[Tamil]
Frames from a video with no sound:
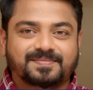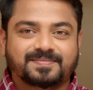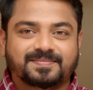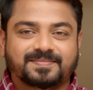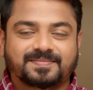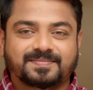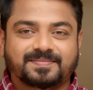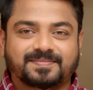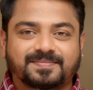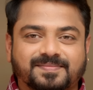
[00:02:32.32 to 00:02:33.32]
மாப்பிள்ள
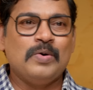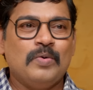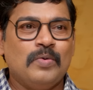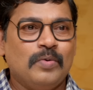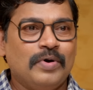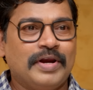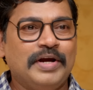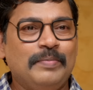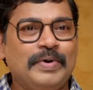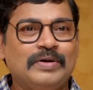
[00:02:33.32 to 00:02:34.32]
திவ்யா உங்க
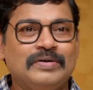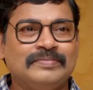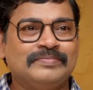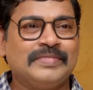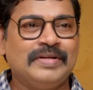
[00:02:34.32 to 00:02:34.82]
ரெண்டு பேருக்கும்